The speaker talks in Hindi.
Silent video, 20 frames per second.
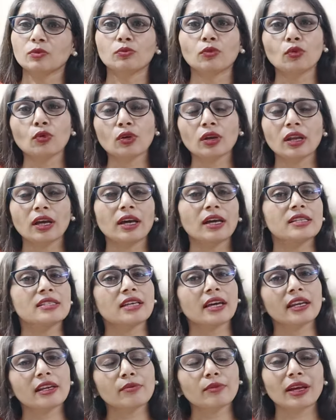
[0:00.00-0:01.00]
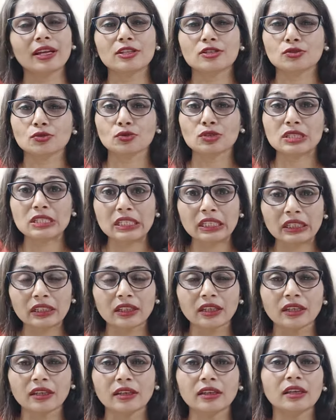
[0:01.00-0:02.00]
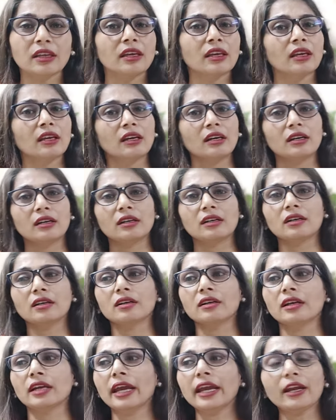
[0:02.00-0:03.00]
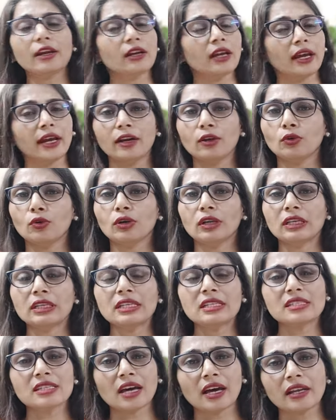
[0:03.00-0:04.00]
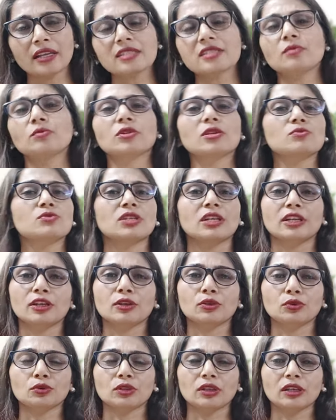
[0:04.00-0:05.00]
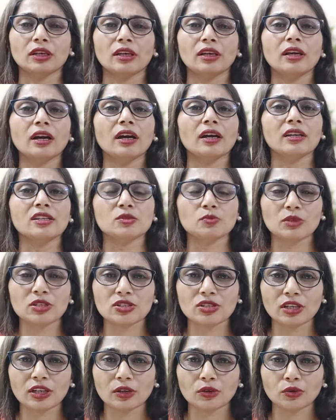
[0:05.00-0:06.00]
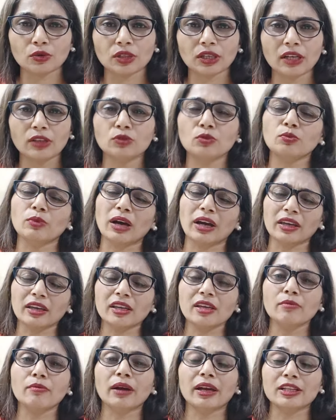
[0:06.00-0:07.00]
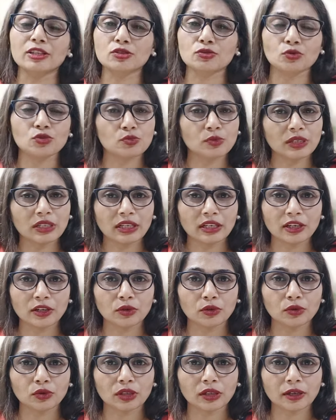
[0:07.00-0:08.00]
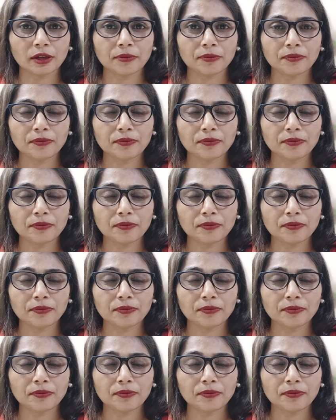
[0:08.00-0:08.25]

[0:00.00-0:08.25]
बोलना सारे माइल स्टोन्स टीदिंग हेड हेड होल्डिंग ये सारे सिम्टम्स डिलेड होते हैं अगर स्पीच डिले होता है तो बाकी के माइल भी डिलेड होते हैं